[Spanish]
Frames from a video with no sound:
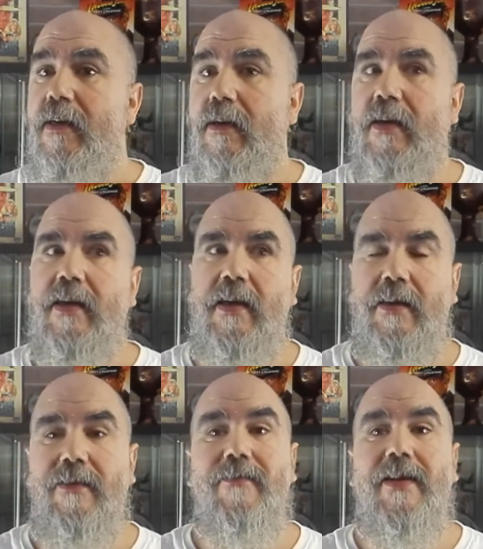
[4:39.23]

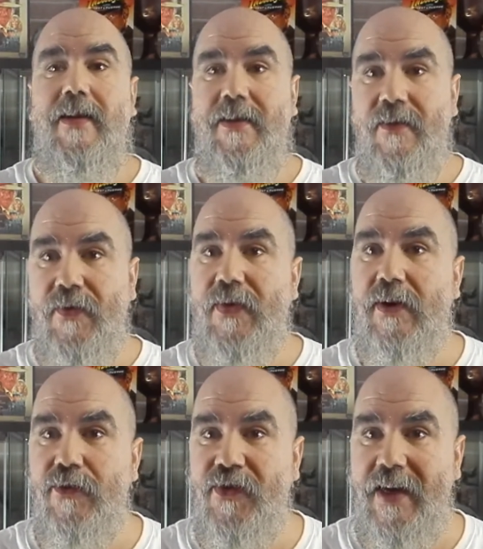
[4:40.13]
eh, es difícil
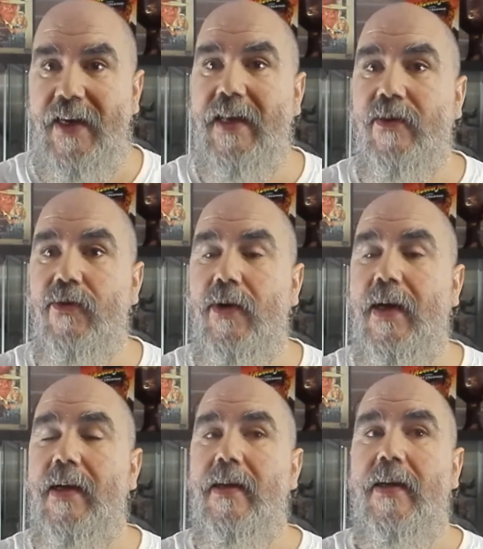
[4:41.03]
conseguirlas
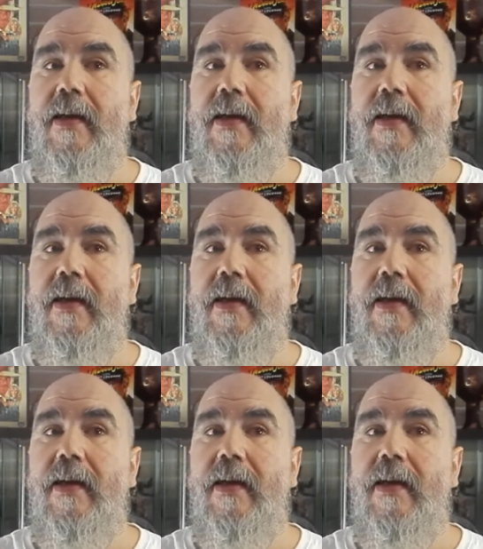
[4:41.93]
todas,